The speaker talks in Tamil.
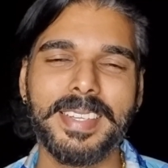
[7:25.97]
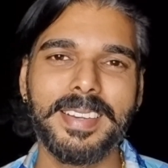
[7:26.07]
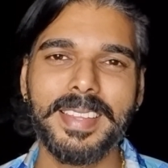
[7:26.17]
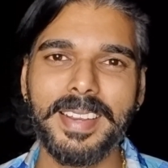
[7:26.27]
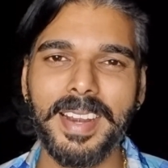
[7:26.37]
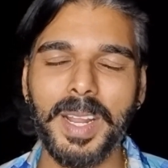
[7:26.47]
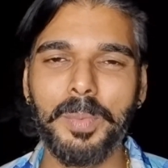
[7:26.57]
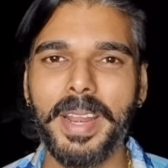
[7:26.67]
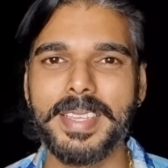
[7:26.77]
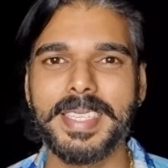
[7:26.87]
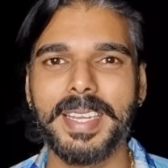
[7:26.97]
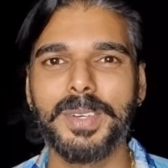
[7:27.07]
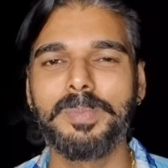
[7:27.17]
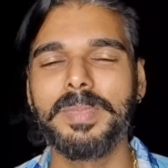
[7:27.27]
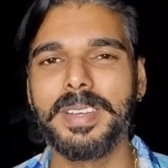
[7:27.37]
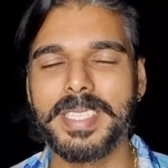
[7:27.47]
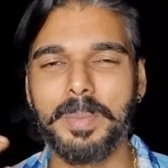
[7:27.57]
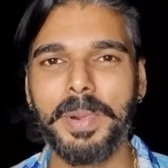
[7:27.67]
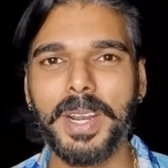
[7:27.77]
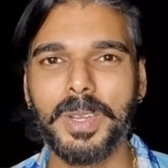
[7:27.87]
ஜிகர்தண்டா டபுள் எக்ஸுக்கும்
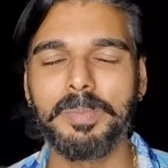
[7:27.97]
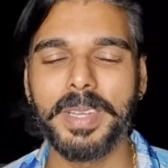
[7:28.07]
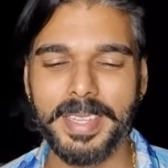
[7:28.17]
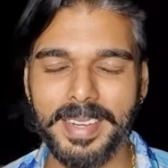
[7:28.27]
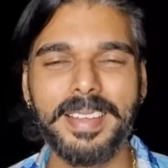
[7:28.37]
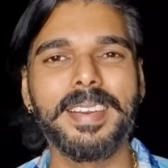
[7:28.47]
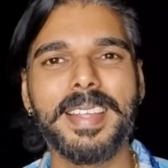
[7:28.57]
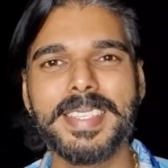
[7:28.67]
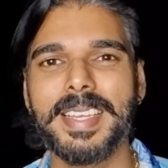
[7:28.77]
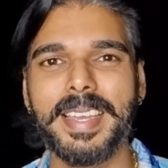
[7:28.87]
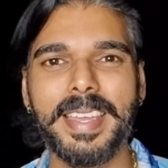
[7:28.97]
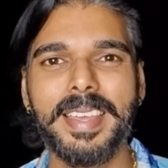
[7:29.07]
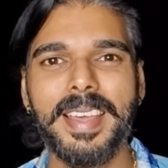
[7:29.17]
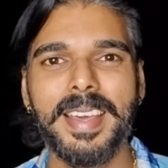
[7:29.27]
ஜப்பானுக்கும் மத்தியில் ரிலீஸ் ஆகி